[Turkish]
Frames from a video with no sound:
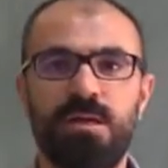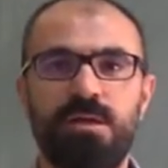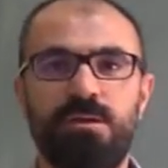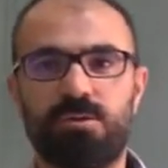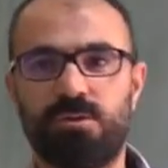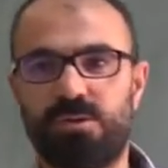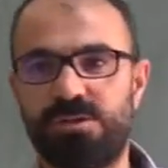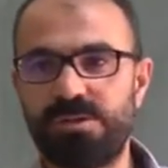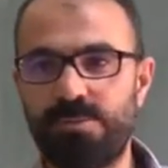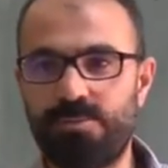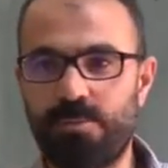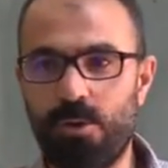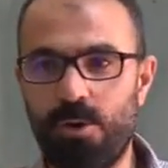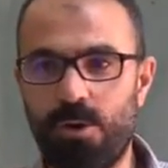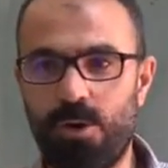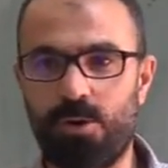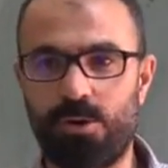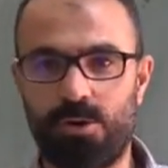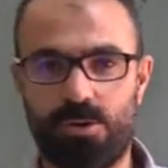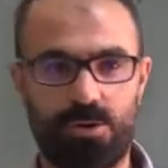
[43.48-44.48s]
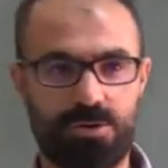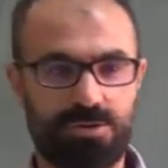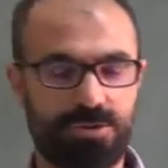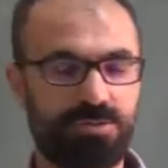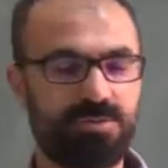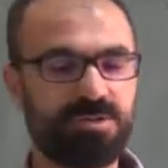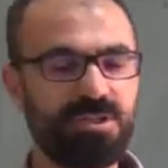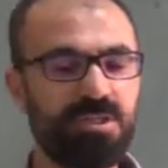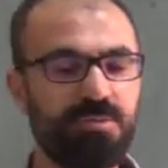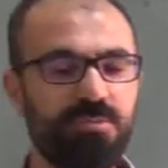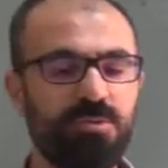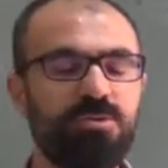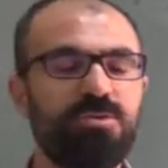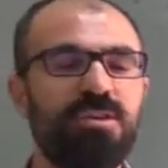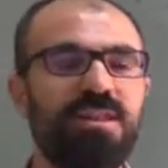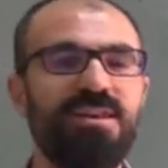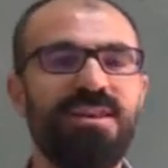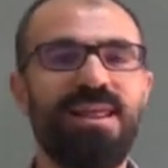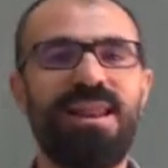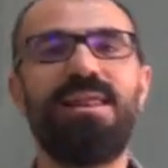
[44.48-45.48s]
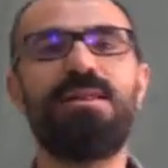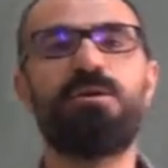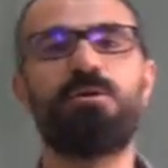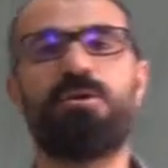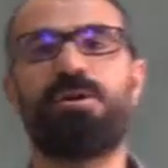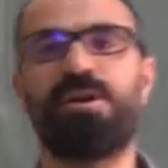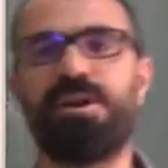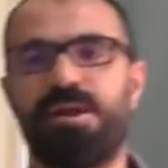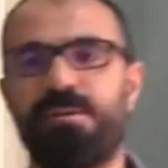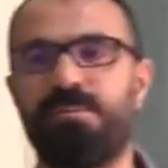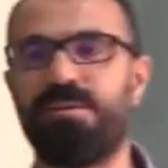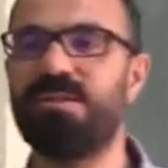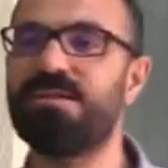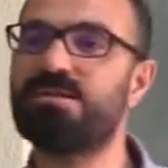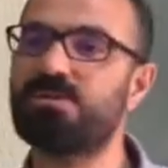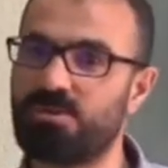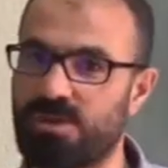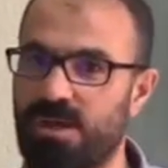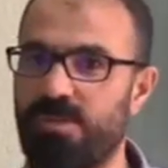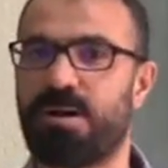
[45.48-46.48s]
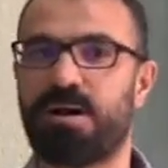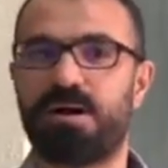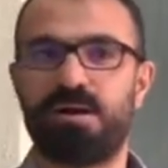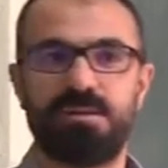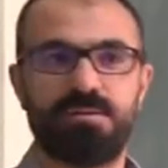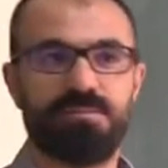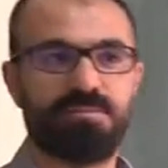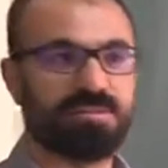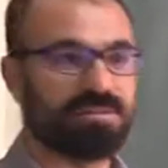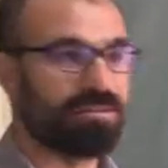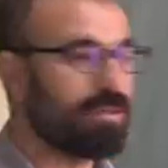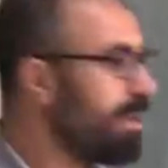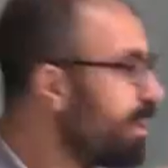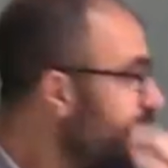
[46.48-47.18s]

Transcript: Dolayısıyla böyle oluyor. Şimdi bundan neler öğrenebiliriz ona bakalım biz.